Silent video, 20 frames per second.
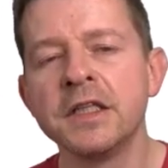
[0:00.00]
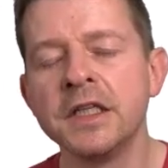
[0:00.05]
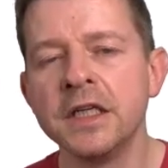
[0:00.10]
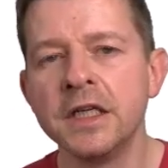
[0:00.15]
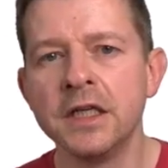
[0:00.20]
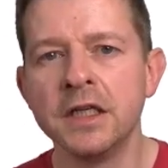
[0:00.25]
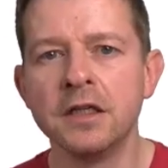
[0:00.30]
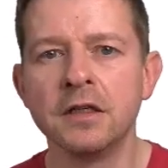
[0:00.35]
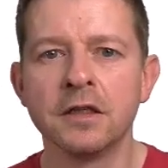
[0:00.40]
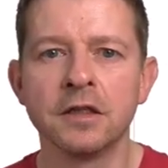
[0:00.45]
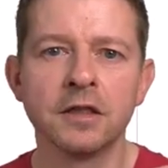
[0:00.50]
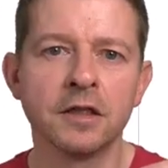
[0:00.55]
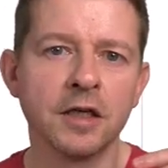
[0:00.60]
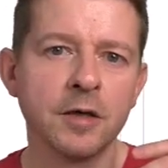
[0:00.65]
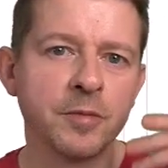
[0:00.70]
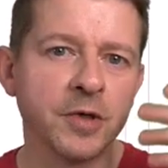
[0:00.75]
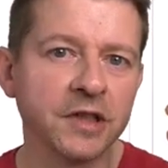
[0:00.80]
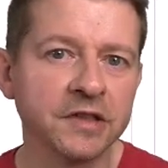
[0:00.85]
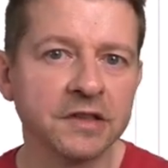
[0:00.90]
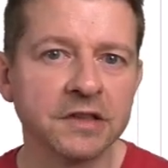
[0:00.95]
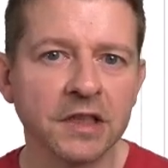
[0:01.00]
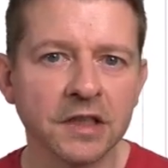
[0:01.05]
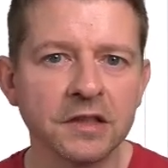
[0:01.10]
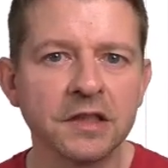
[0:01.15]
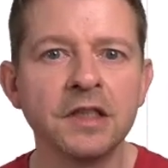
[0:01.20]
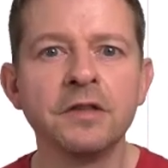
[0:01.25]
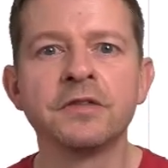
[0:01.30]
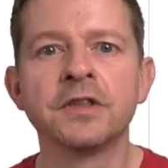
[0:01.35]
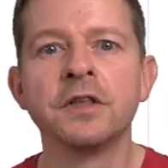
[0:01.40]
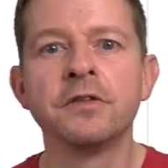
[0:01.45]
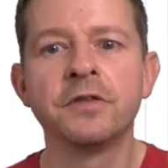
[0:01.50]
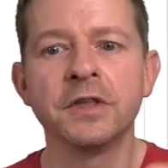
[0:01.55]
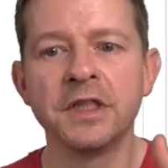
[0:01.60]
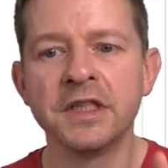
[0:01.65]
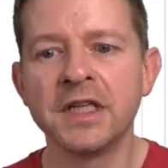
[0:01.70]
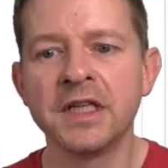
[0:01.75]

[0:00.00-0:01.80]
die repräsentativ sind für die